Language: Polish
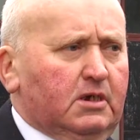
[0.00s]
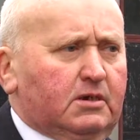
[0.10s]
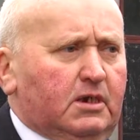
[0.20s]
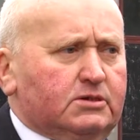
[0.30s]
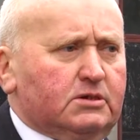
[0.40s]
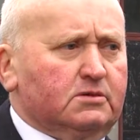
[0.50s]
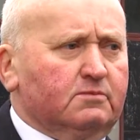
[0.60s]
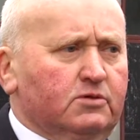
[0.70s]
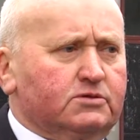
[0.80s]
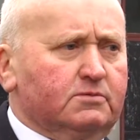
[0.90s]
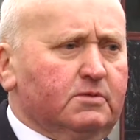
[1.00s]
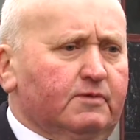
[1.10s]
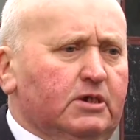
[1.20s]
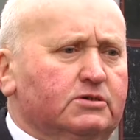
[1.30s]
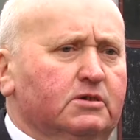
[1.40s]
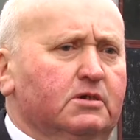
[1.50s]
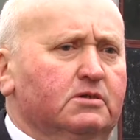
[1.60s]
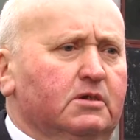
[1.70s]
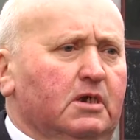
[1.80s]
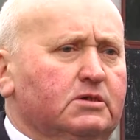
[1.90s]
jak nasza, są potrzebne w każdej
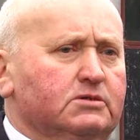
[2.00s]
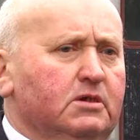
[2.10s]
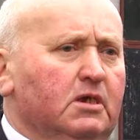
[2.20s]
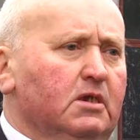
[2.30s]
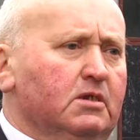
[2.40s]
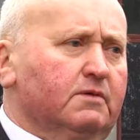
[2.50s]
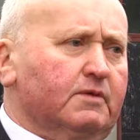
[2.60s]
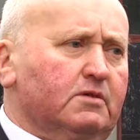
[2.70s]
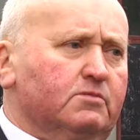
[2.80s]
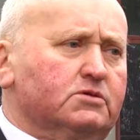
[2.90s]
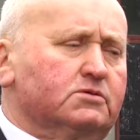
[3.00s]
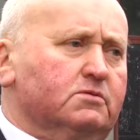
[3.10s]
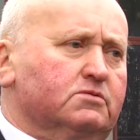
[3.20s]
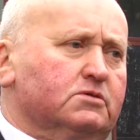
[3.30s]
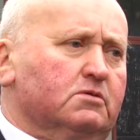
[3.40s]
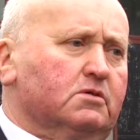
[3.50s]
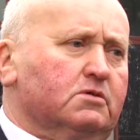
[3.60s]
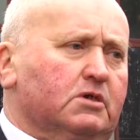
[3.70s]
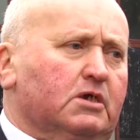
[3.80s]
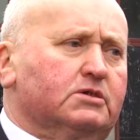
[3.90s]
jednej akcji. Nie wiadomo,
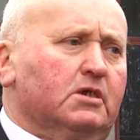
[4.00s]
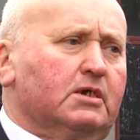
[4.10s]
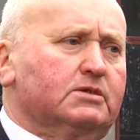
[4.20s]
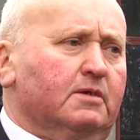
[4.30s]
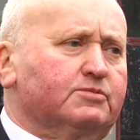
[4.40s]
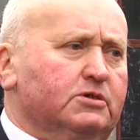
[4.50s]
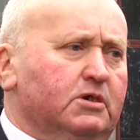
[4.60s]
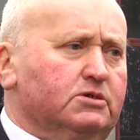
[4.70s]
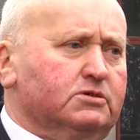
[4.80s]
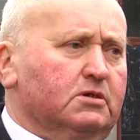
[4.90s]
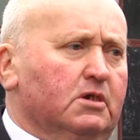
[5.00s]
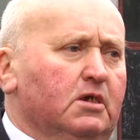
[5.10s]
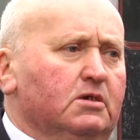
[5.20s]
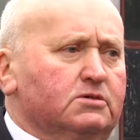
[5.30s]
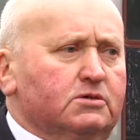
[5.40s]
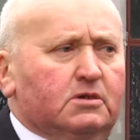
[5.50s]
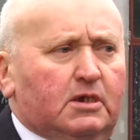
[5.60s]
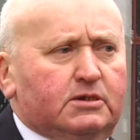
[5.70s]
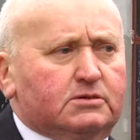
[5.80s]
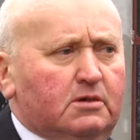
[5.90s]
co każda akcja przyniesie, czy
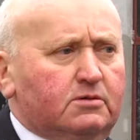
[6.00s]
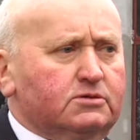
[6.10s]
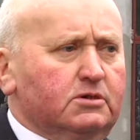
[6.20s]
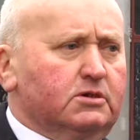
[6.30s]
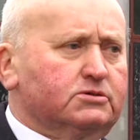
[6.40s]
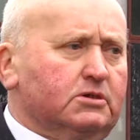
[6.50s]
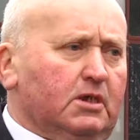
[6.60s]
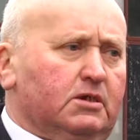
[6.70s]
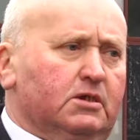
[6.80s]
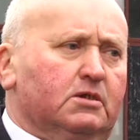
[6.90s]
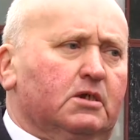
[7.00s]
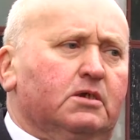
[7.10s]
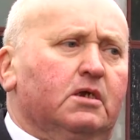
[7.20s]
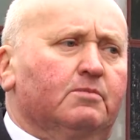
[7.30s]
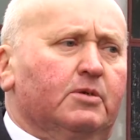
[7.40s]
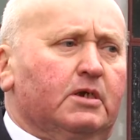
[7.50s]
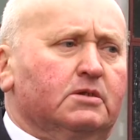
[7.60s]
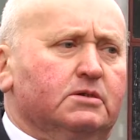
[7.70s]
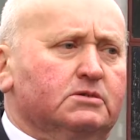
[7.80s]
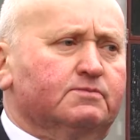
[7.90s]
takie zagrożenie, czy takie. I taki
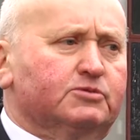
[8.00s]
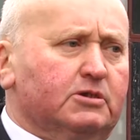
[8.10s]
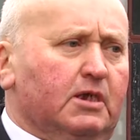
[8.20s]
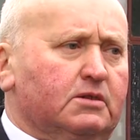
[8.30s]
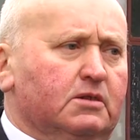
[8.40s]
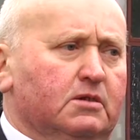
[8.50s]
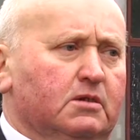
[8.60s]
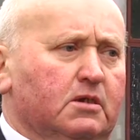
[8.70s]
aparat jest przydatny.